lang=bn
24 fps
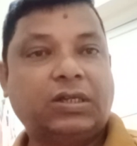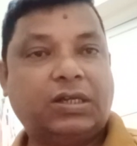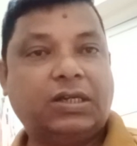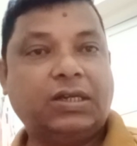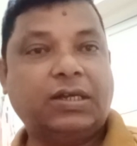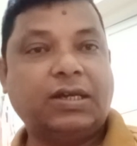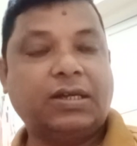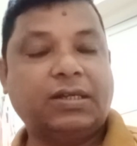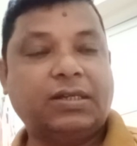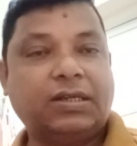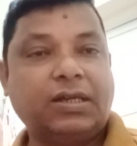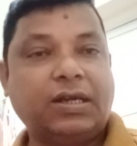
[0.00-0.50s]

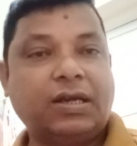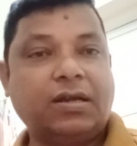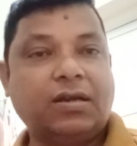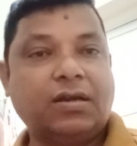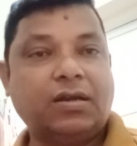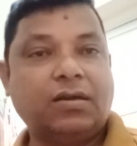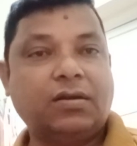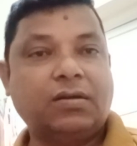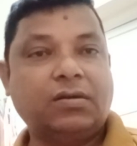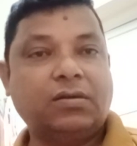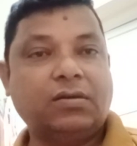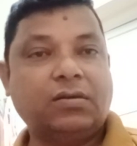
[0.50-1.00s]
ঠিক আছে
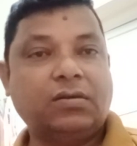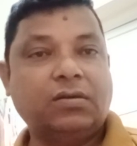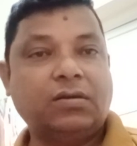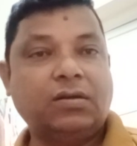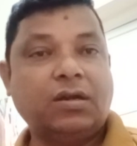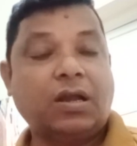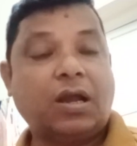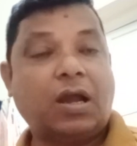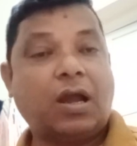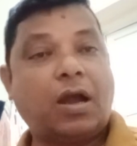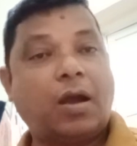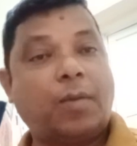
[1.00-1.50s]

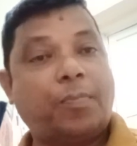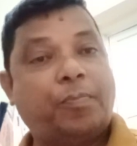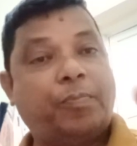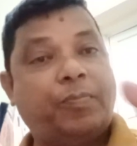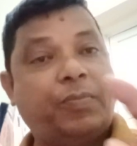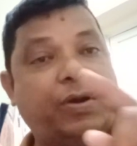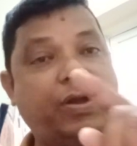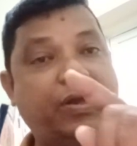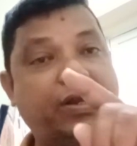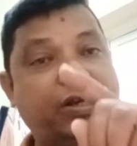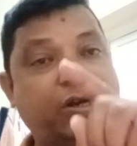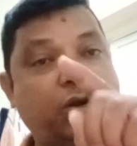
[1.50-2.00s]

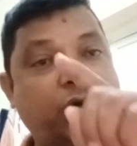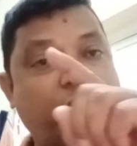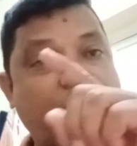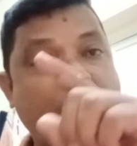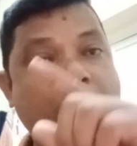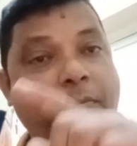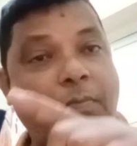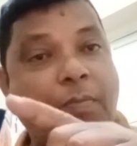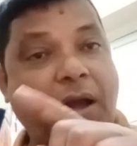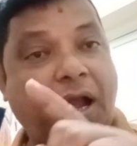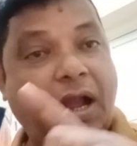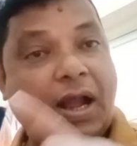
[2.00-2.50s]
আপনি
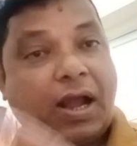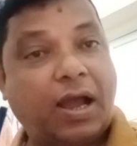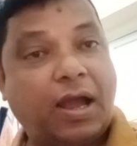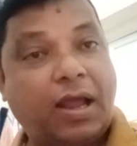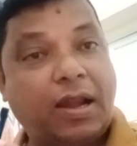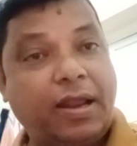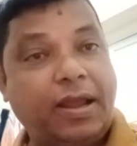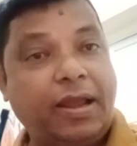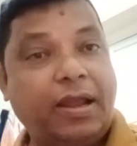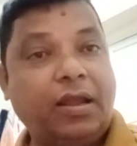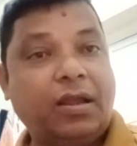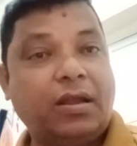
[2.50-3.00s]
যেরকম
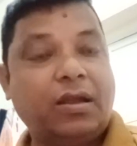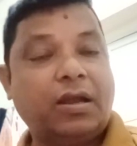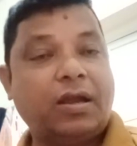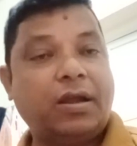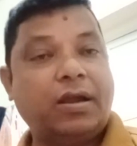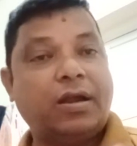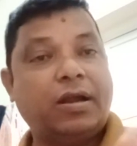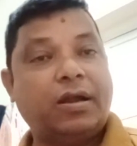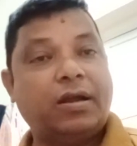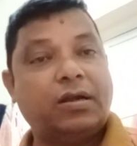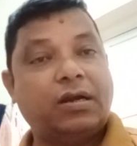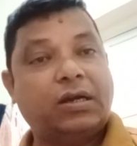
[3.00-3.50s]
বাঙালি
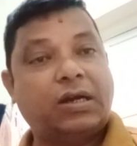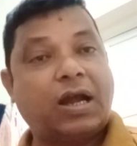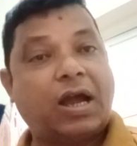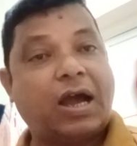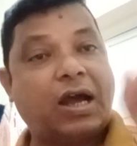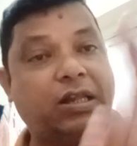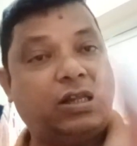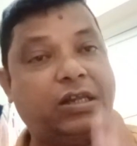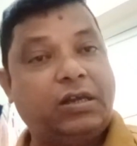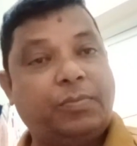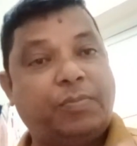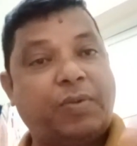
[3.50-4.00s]

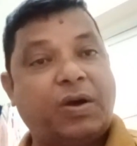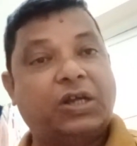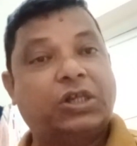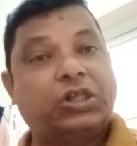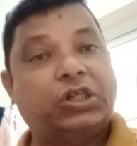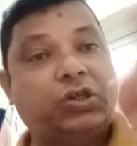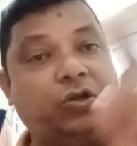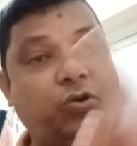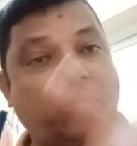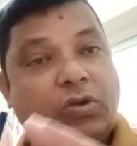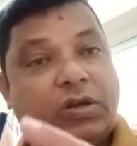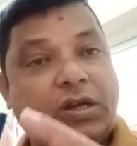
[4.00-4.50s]

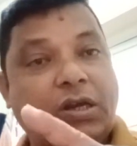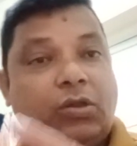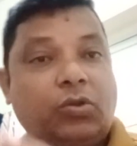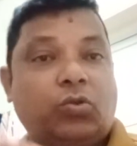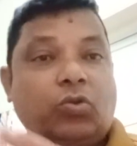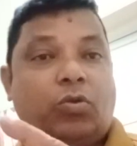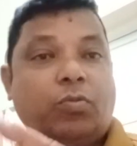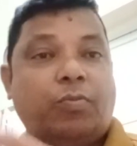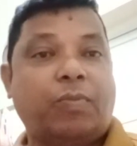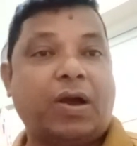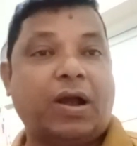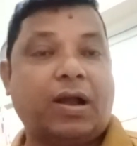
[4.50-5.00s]
আদিবাসীও
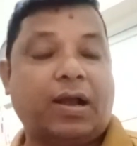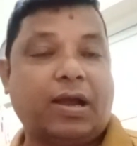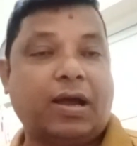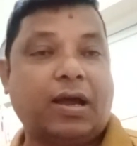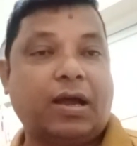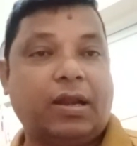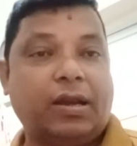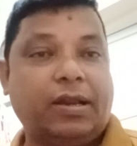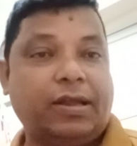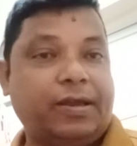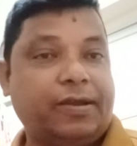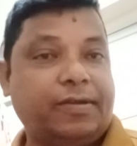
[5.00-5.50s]
কিন্তু
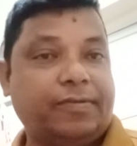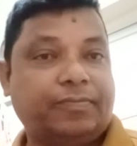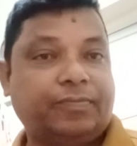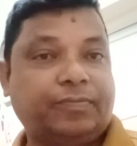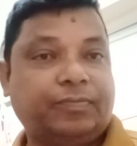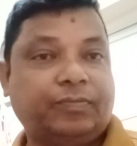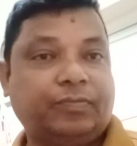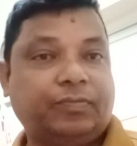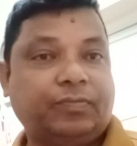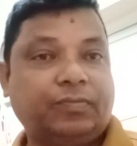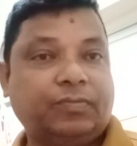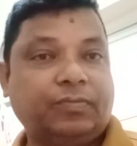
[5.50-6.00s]
বাঙালি
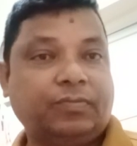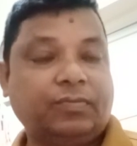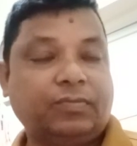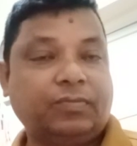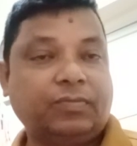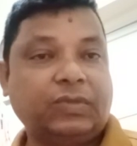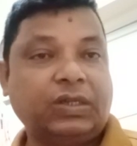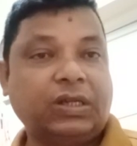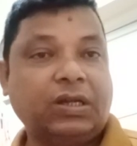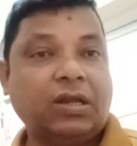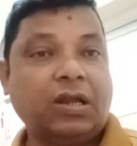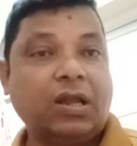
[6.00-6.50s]

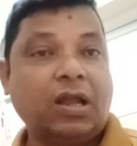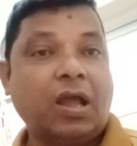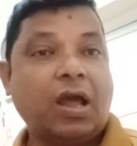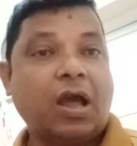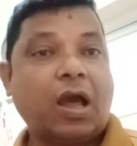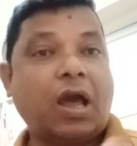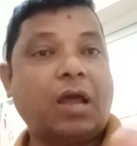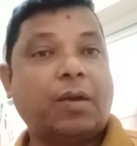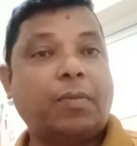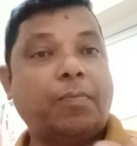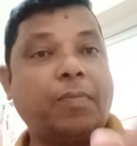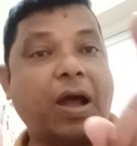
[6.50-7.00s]

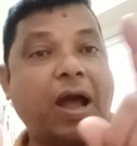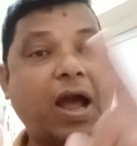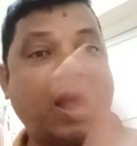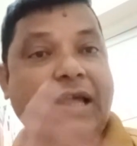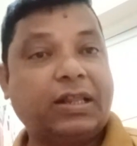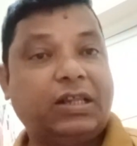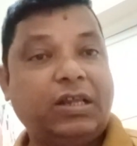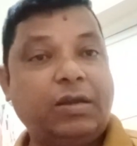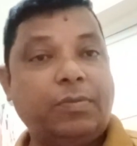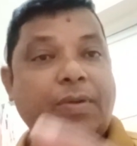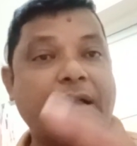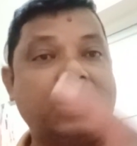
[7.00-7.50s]
আর
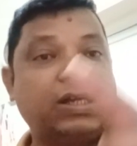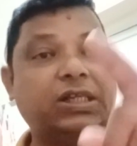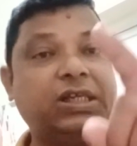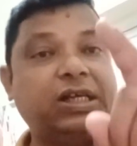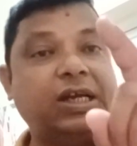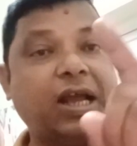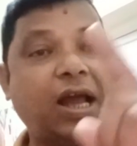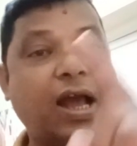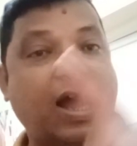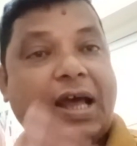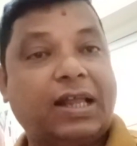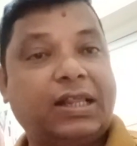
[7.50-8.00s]

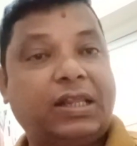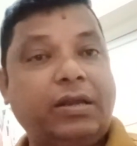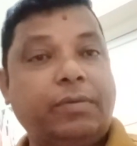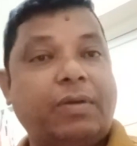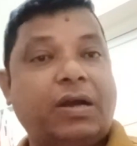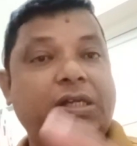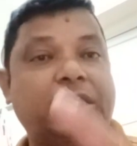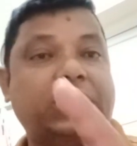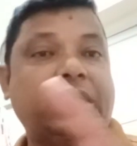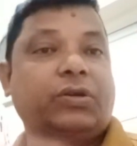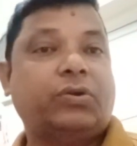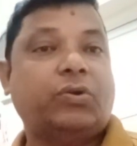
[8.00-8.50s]
আদিবাসী
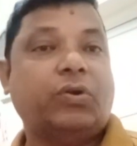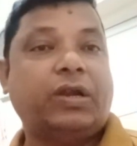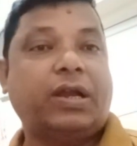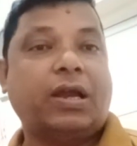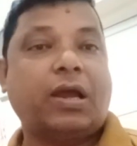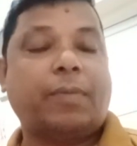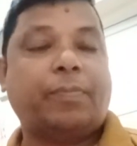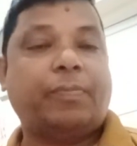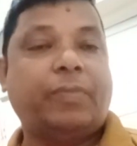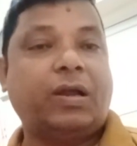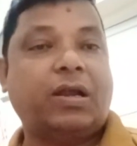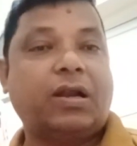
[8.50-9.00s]
আদিবাসী
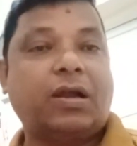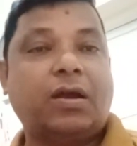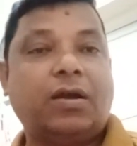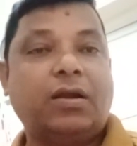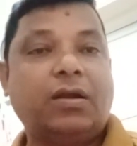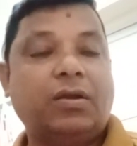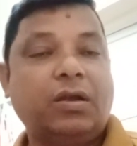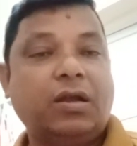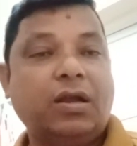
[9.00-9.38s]
করিয়া আপনারা